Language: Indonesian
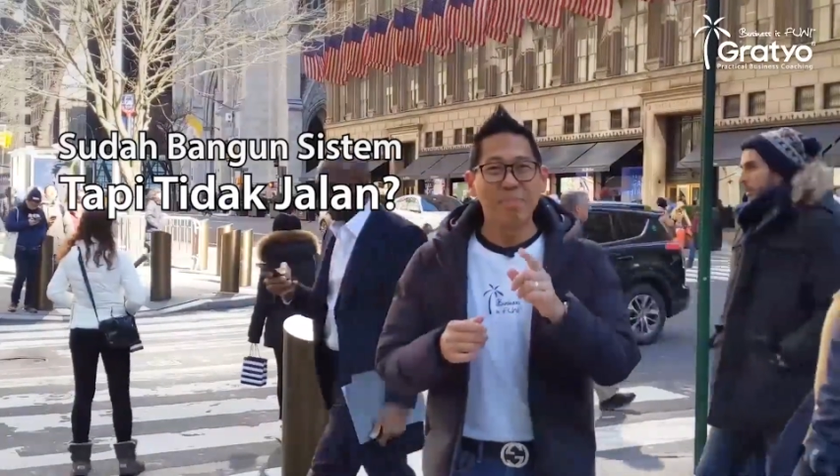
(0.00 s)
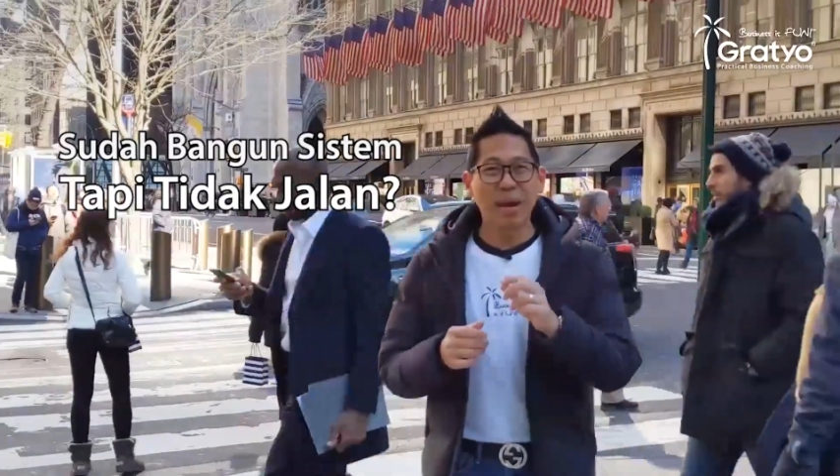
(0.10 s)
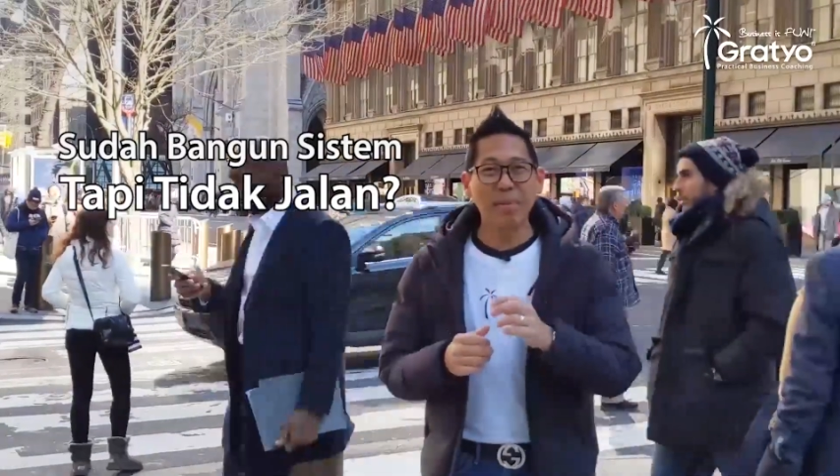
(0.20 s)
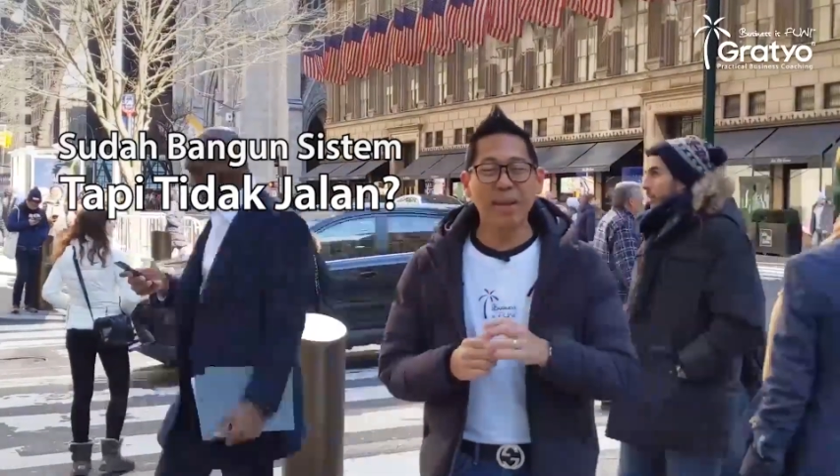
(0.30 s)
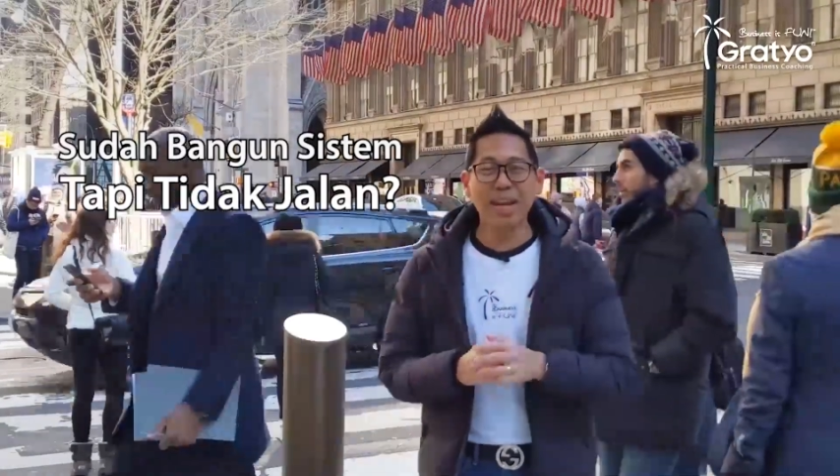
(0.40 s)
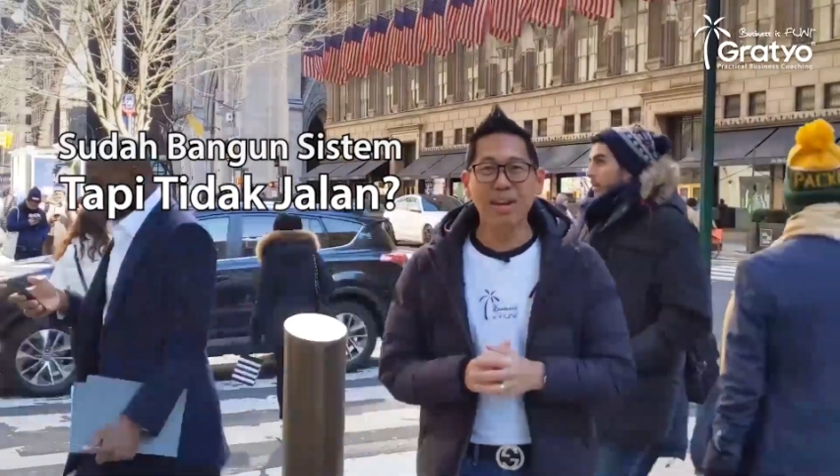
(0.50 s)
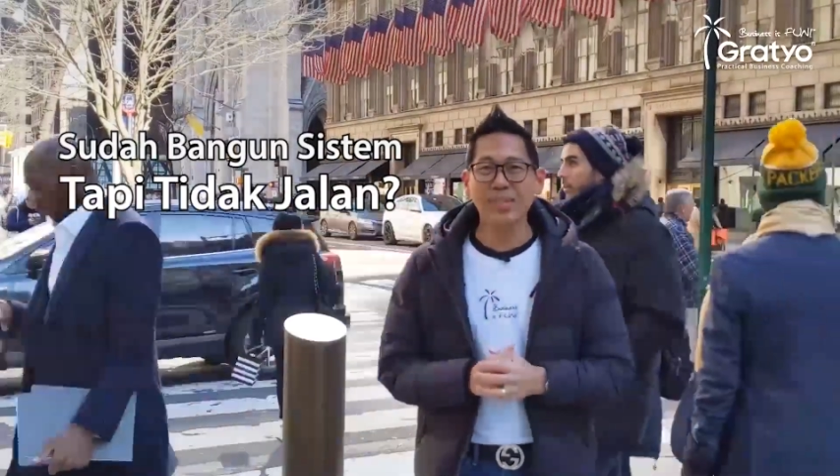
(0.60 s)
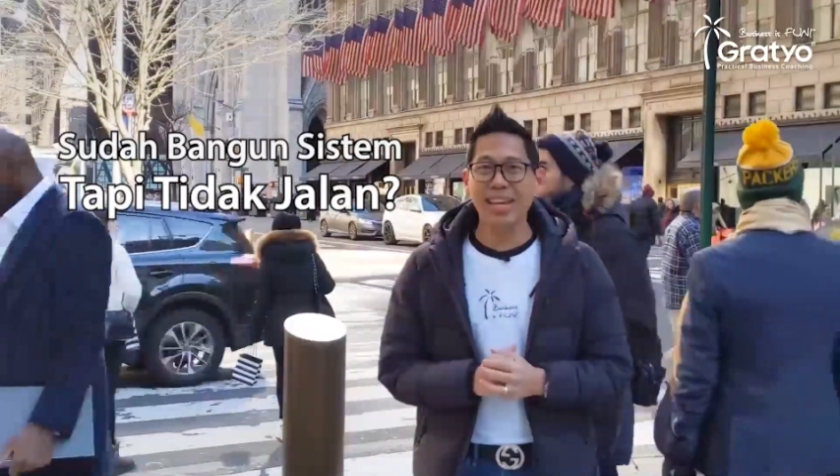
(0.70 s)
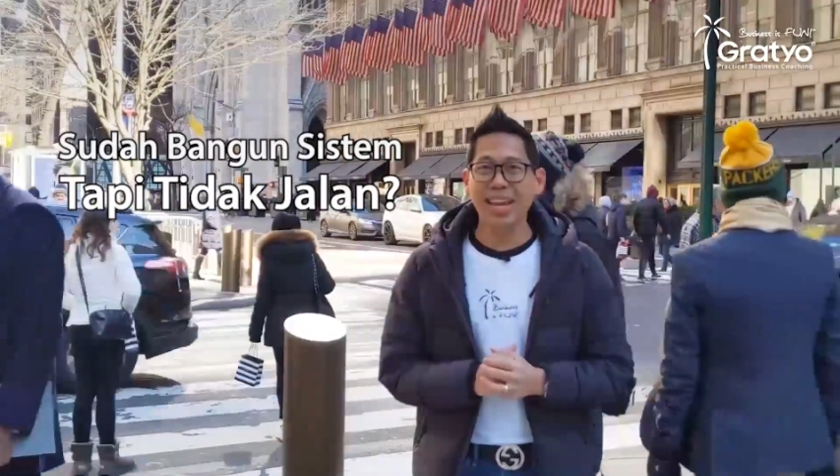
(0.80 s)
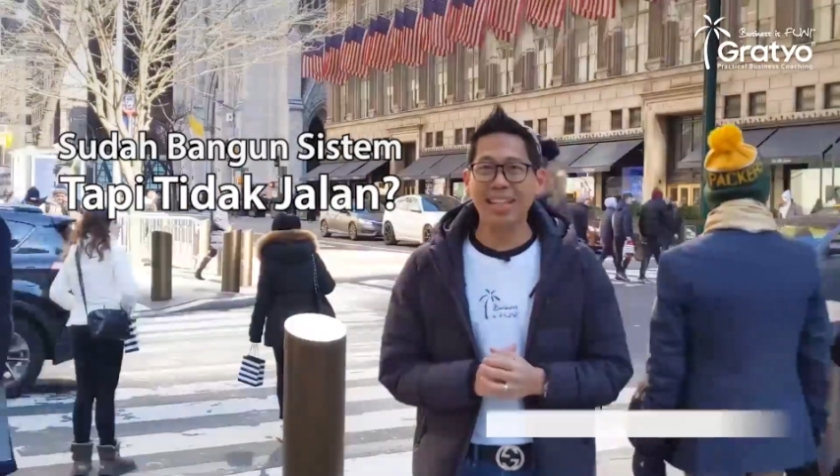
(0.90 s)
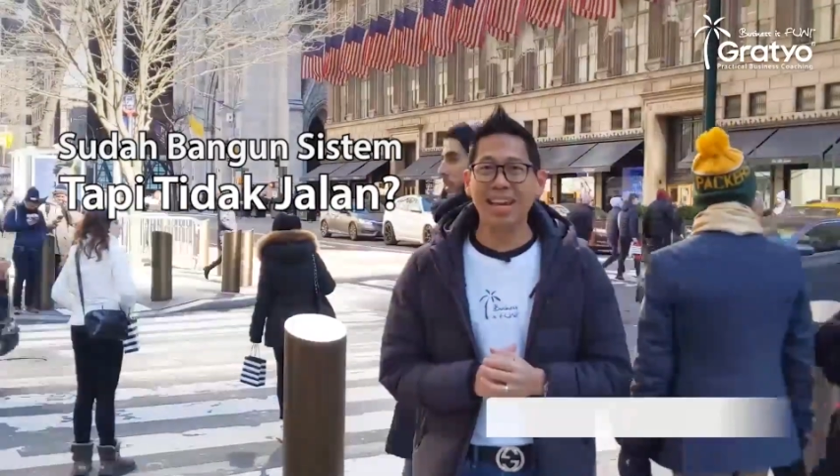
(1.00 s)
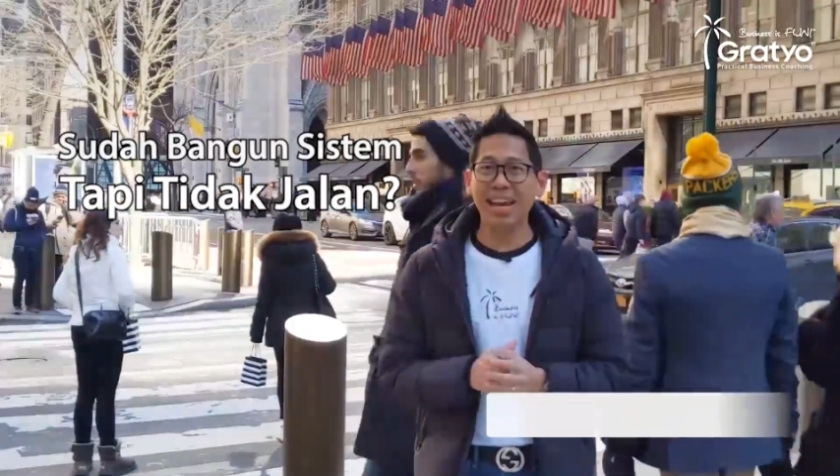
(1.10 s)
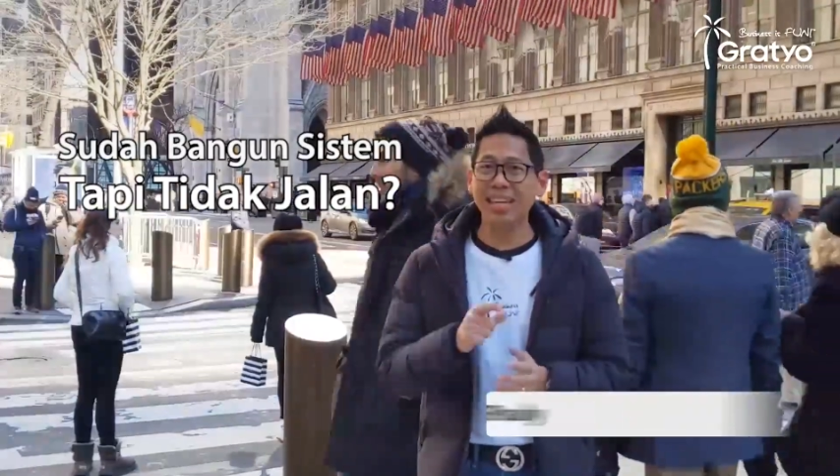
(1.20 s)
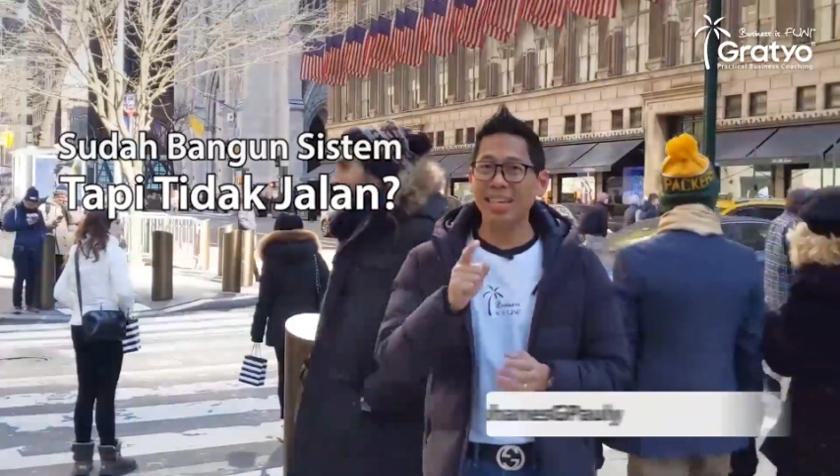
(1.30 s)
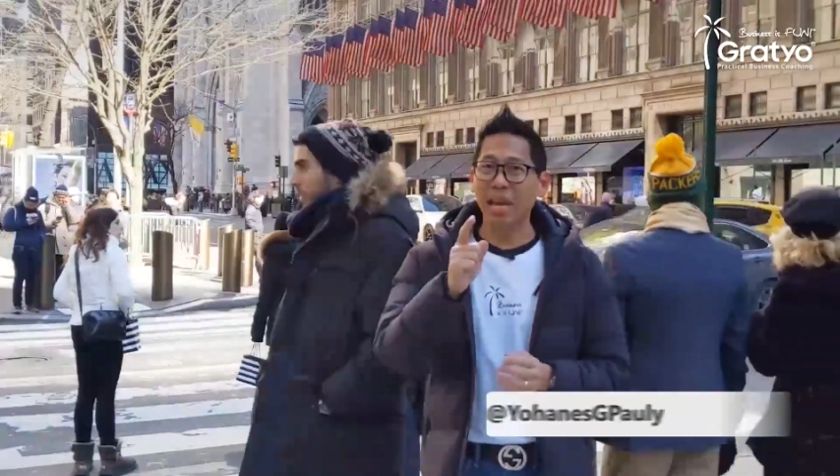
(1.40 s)
Bagaimana kalau saya
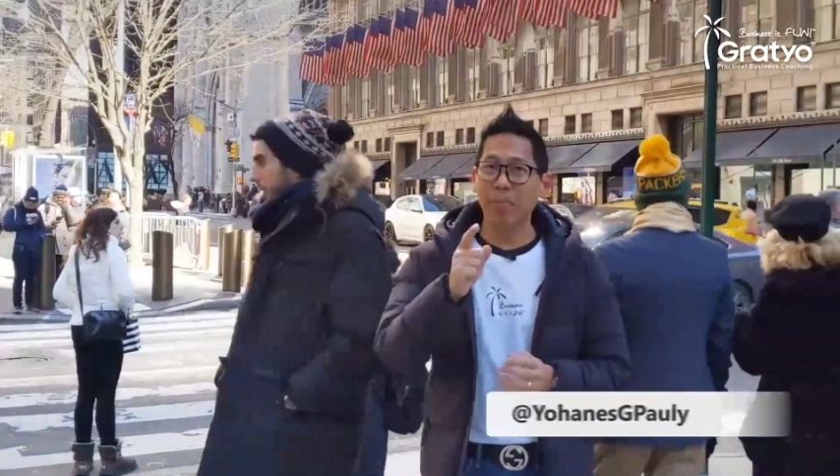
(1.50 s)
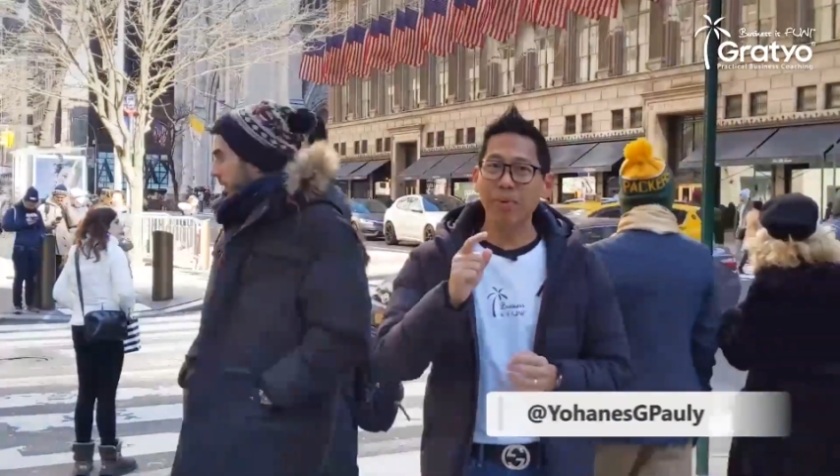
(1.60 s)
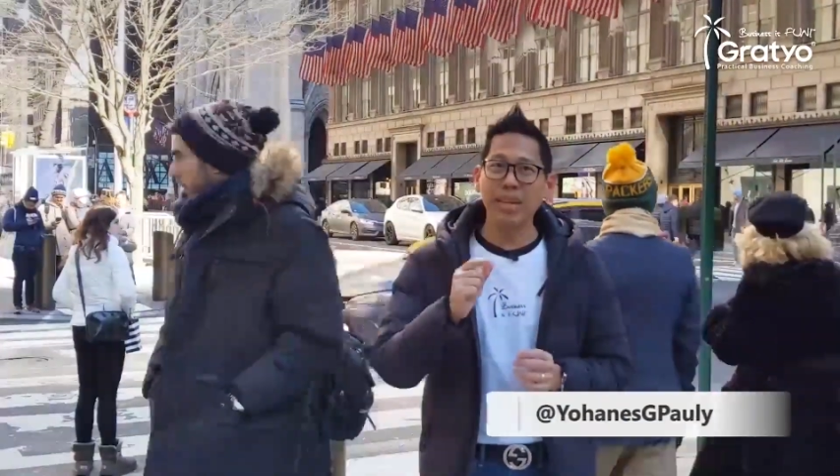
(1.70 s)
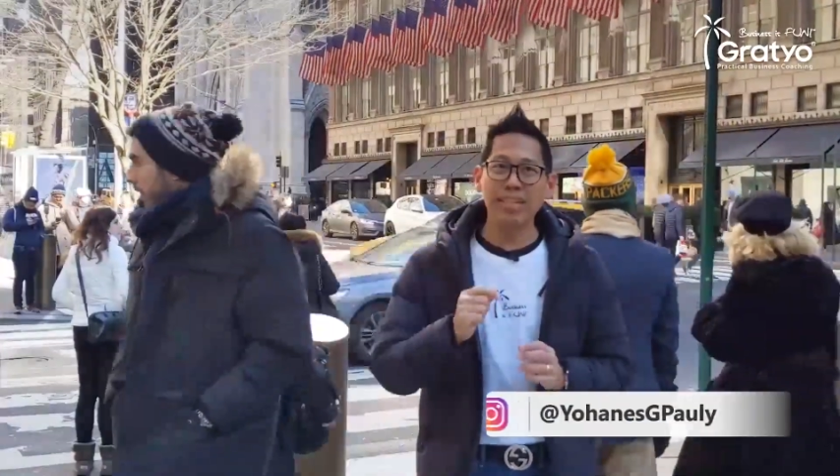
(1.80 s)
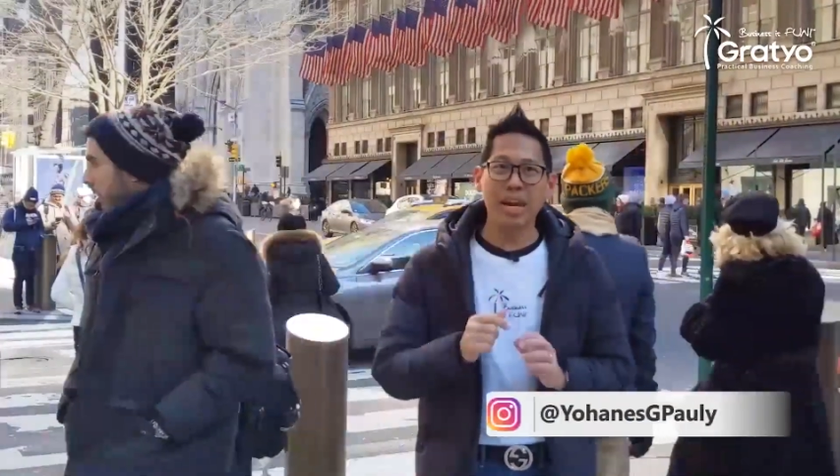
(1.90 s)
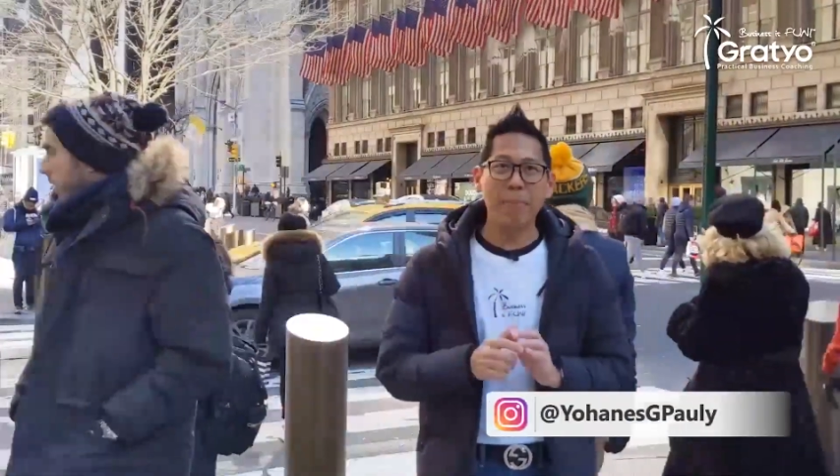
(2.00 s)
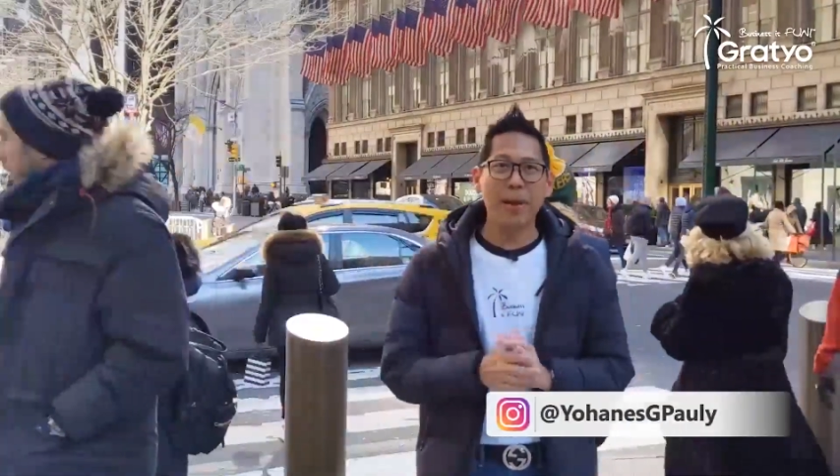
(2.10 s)
katakan saya punya cara